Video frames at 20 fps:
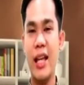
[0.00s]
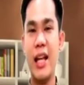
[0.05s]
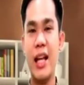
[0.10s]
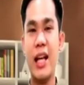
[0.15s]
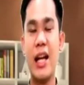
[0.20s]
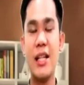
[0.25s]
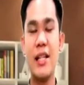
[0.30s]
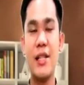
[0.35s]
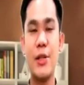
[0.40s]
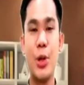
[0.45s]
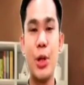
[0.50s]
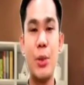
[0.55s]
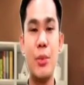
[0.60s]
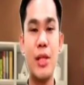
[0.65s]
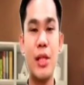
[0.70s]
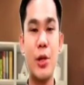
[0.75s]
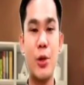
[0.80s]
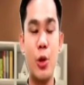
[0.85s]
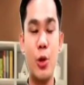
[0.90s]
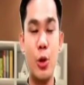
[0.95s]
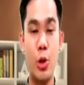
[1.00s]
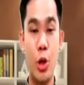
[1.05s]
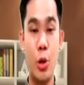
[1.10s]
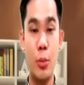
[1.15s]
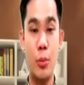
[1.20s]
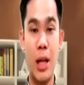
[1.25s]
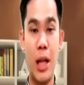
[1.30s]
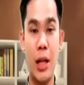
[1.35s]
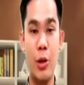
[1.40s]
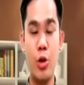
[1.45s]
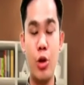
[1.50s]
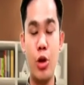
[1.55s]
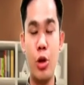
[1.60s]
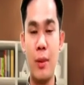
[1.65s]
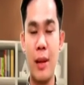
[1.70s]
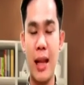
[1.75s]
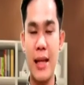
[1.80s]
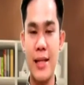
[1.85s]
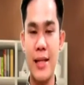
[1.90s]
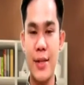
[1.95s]
yang kekasih Tuhan bisa download melalui
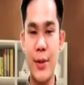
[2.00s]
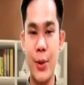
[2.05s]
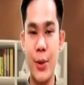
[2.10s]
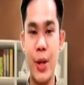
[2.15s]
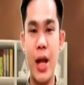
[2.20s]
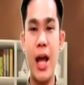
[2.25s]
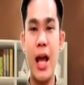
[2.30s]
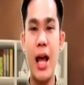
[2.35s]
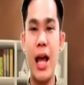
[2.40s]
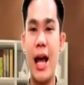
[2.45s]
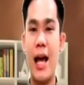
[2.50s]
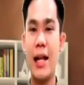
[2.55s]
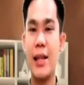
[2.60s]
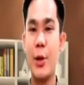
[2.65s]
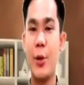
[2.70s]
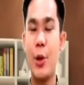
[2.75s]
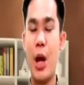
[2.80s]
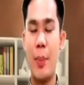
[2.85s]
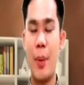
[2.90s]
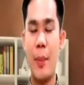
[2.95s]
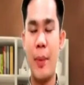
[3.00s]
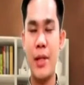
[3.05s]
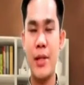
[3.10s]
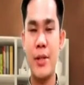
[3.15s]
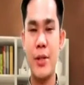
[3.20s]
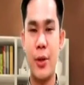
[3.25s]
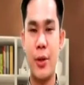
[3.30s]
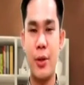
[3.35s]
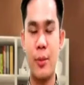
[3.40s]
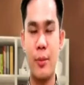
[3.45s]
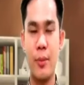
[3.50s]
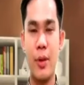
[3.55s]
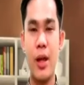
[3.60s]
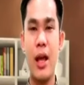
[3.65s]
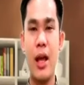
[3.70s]
Google Play Store atau App Store.